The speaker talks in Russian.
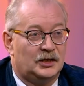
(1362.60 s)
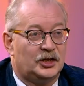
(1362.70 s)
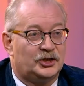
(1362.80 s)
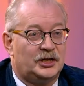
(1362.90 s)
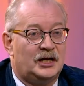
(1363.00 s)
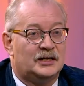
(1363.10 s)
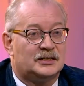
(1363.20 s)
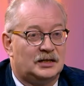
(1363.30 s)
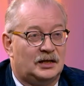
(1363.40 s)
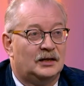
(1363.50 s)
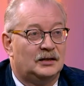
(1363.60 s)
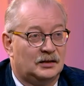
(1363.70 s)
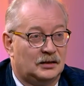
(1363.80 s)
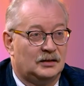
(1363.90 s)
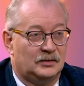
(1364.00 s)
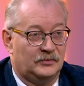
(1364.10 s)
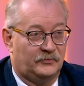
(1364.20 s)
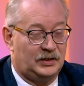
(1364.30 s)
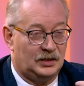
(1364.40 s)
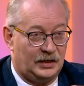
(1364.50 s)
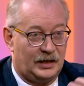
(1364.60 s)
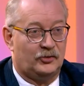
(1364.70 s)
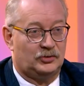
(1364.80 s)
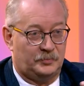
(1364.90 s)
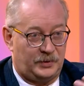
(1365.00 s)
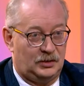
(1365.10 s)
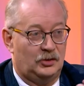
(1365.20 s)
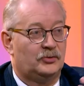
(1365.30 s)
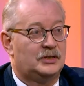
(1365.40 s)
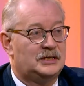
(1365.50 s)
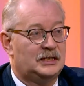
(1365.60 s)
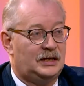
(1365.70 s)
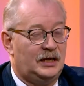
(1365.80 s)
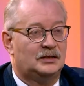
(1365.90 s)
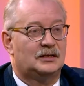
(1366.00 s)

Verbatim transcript: Железы выделяют определенный секрет.